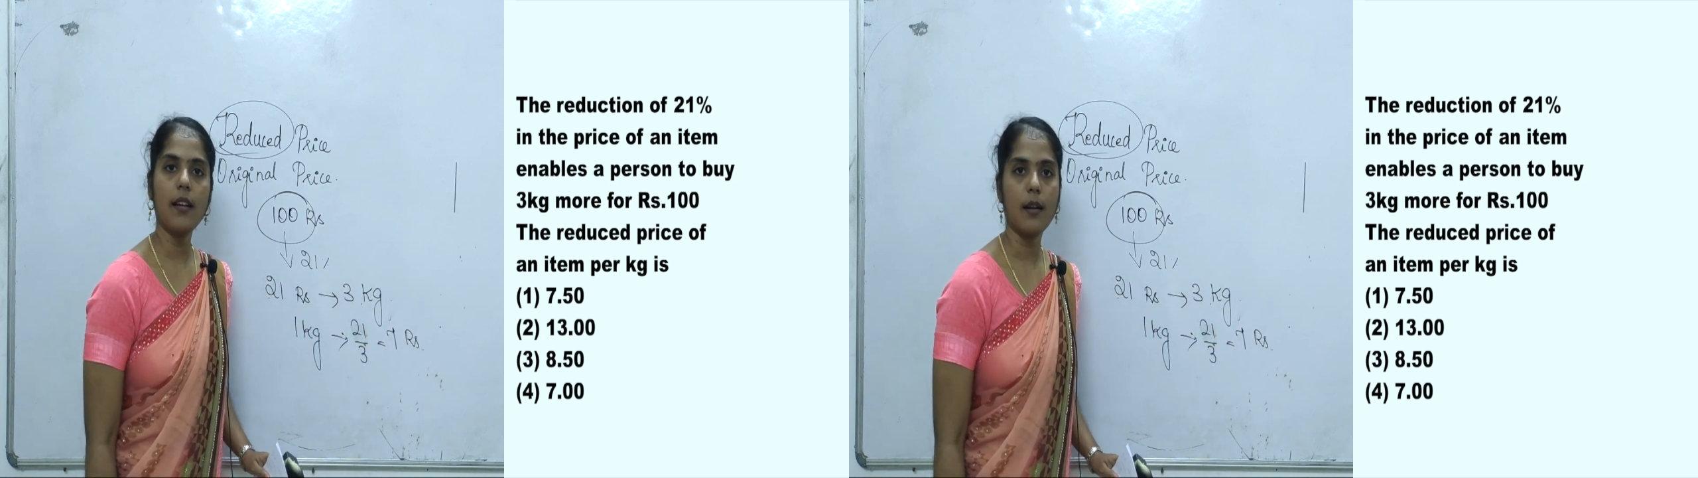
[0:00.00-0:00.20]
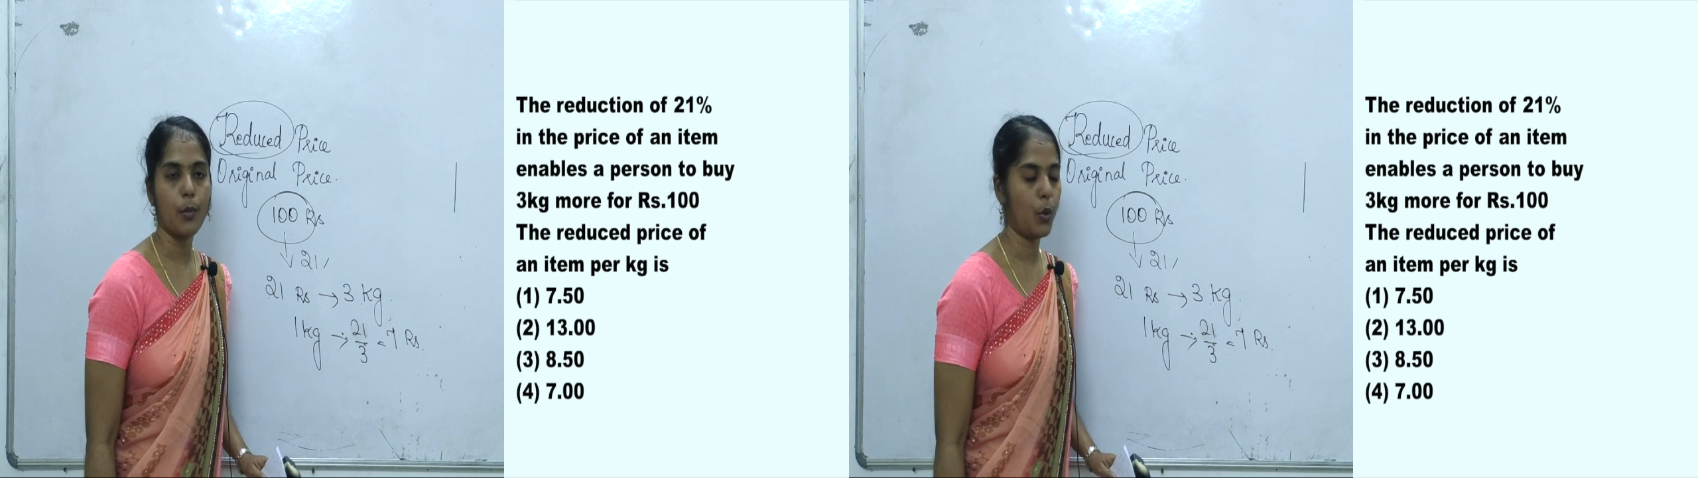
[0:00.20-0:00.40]

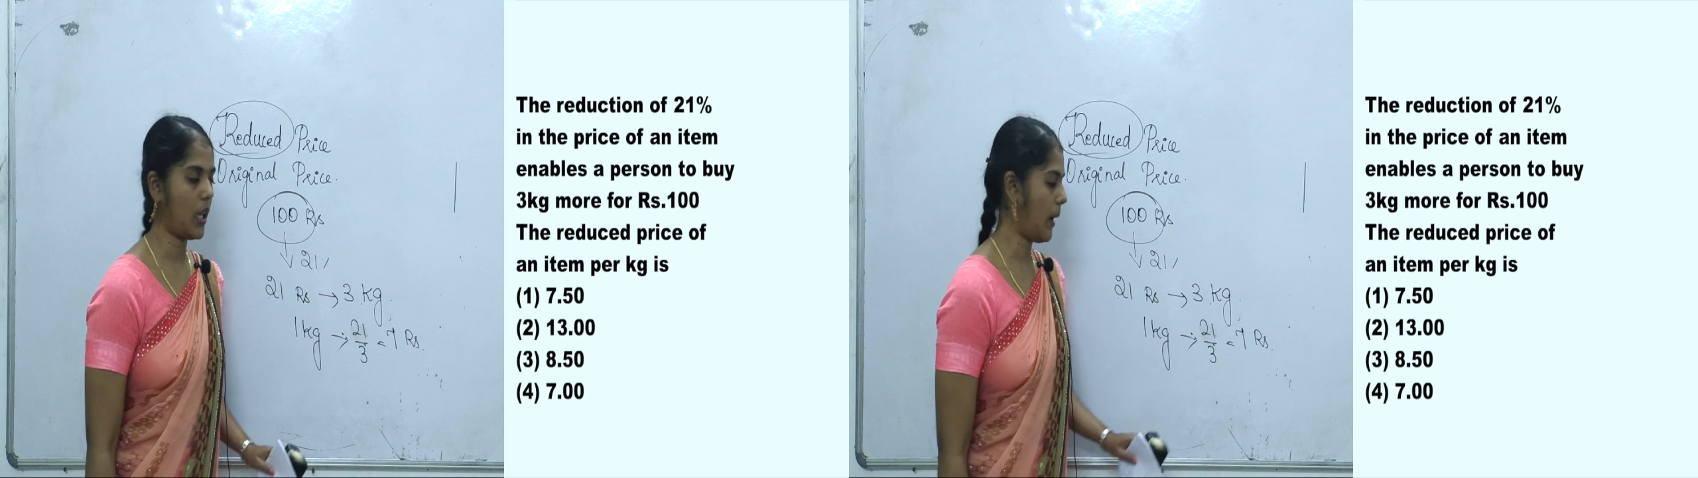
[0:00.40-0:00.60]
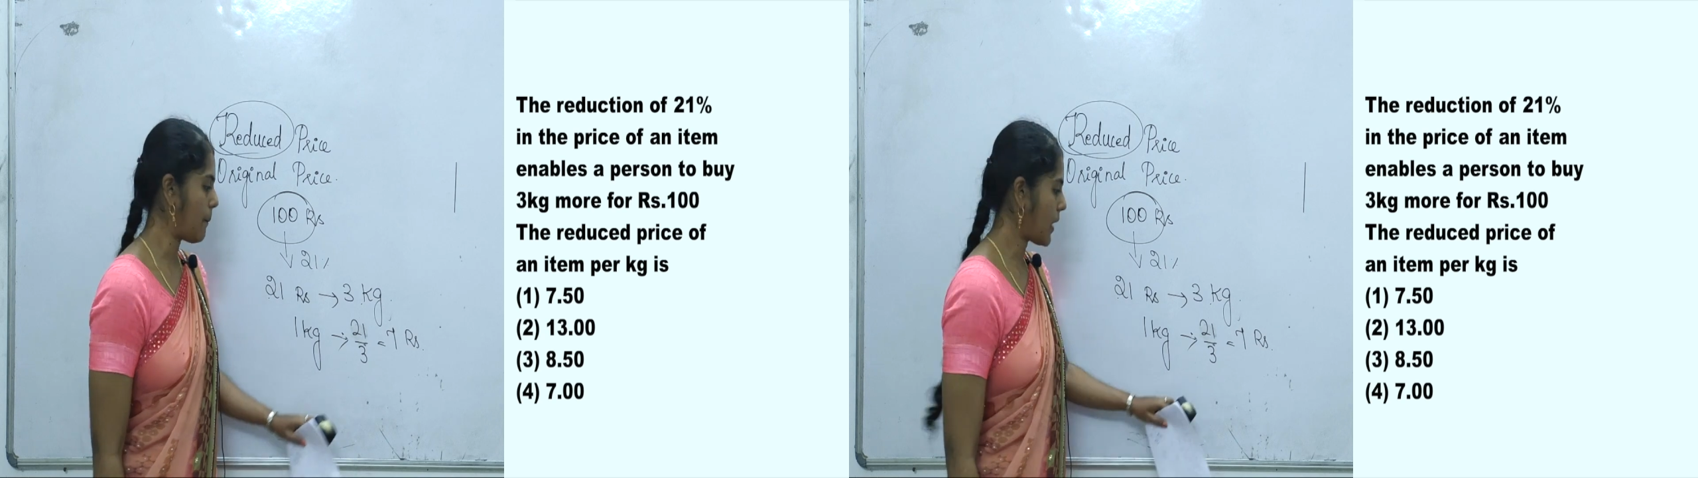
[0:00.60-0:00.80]

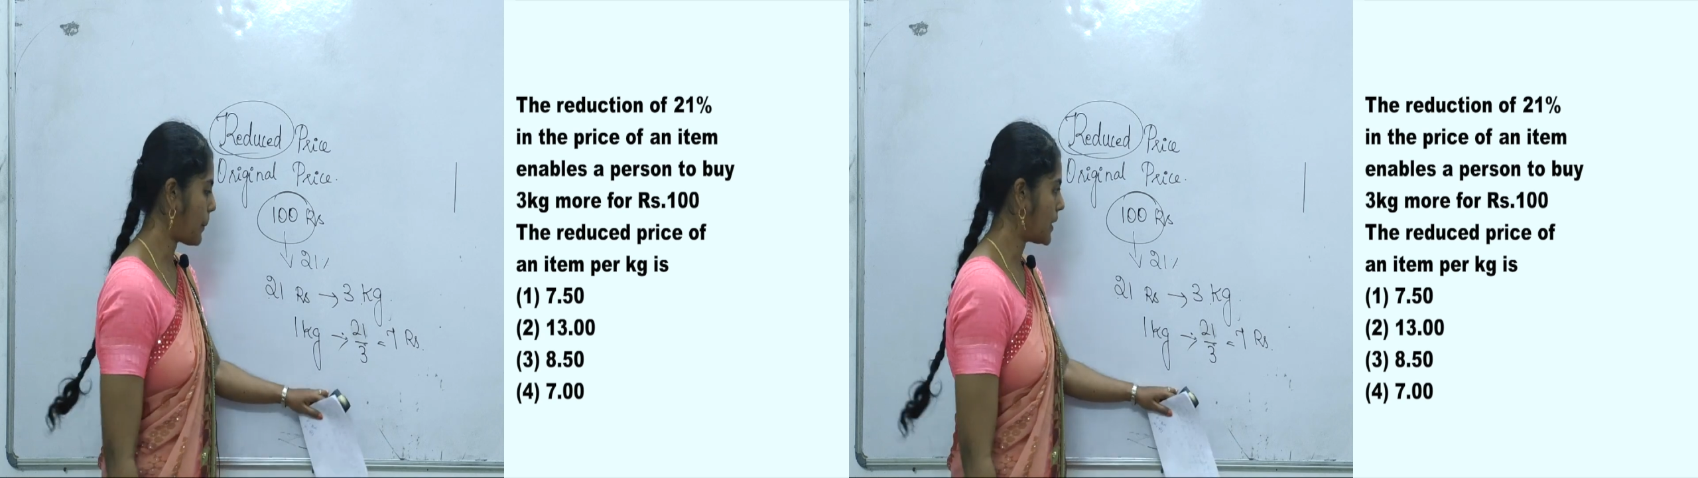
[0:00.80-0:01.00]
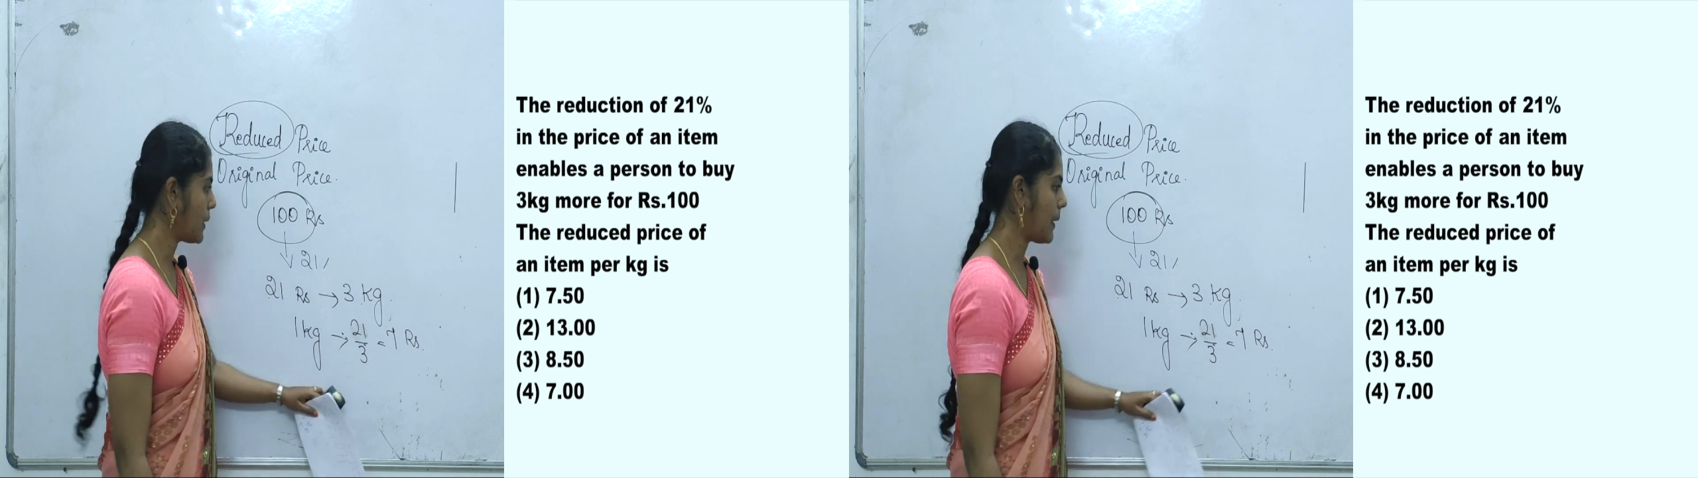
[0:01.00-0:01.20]
கண்டுபிடிக்கலாம்
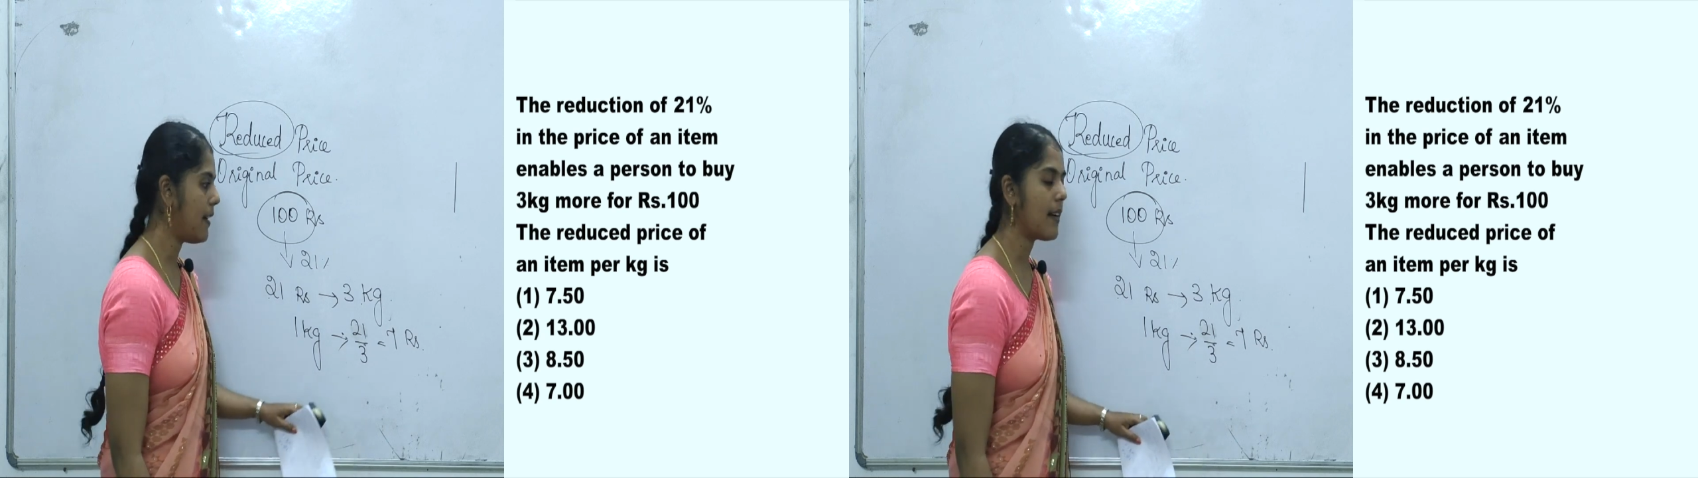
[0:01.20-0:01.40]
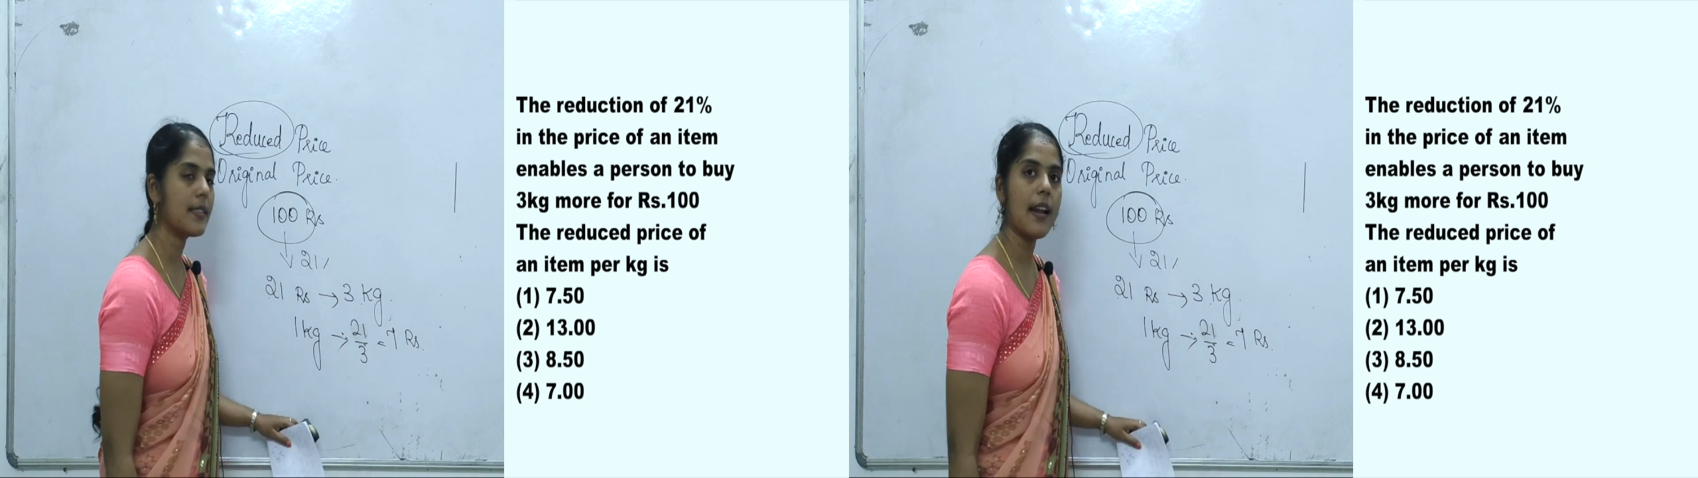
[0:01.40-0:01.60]
அப்போ இது
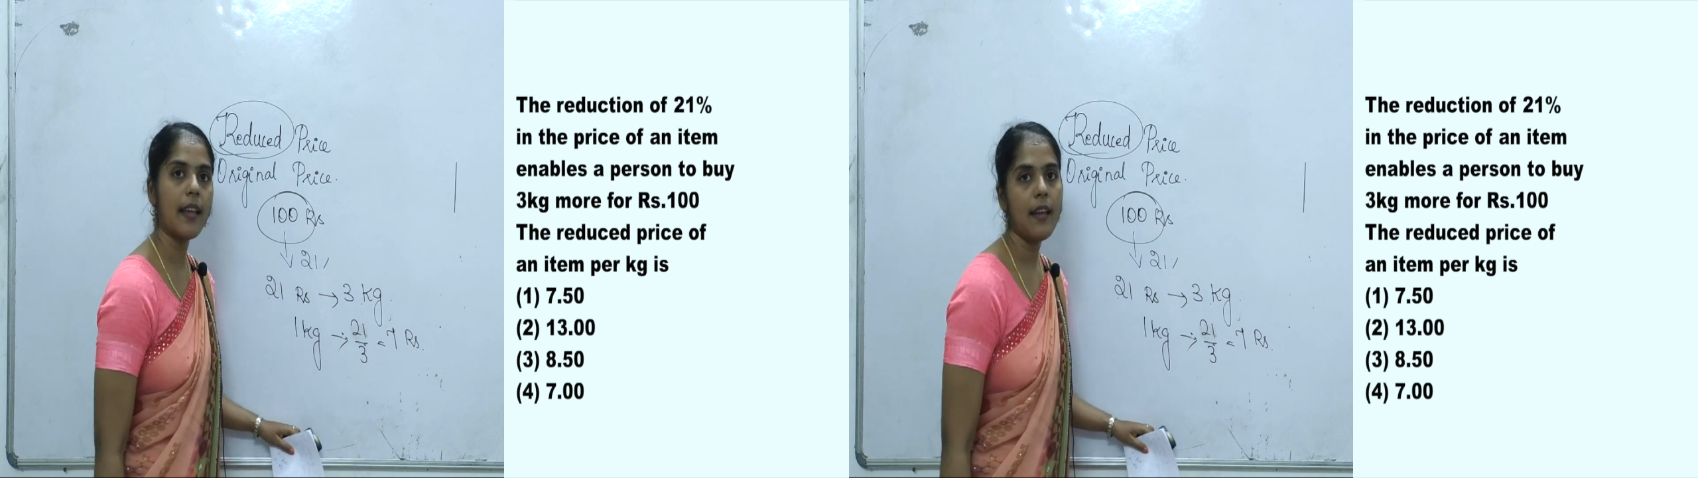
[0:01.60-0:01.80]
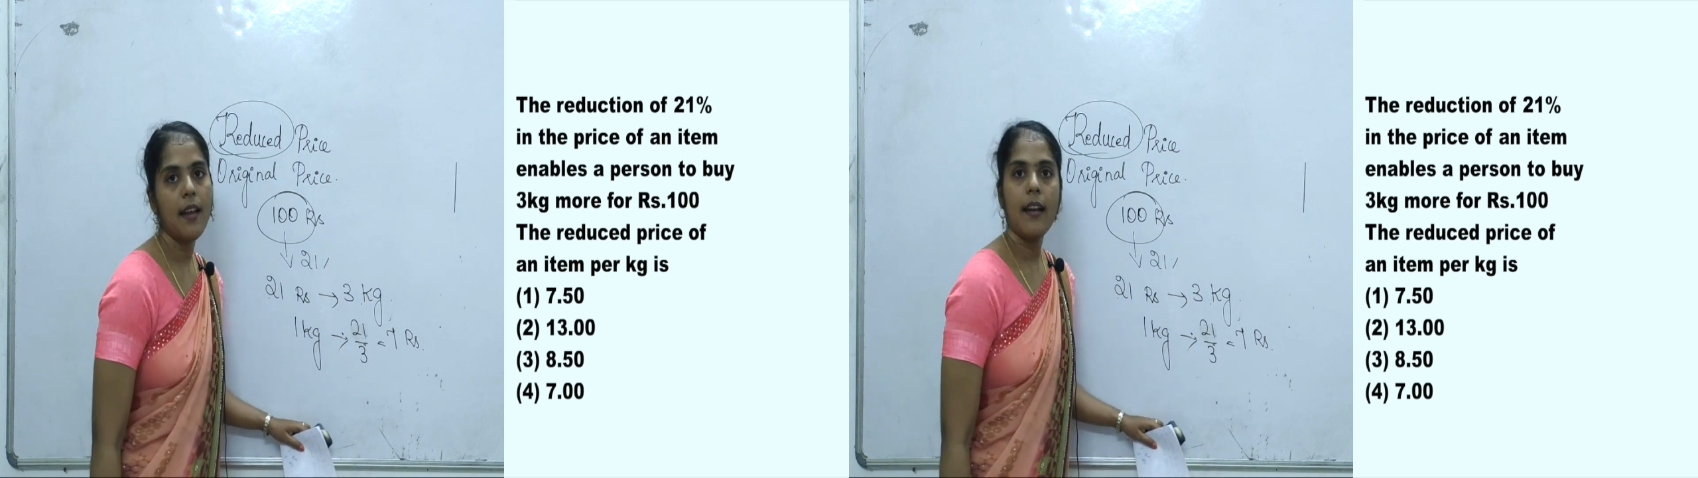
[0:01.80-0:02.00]
கிளியர் தானே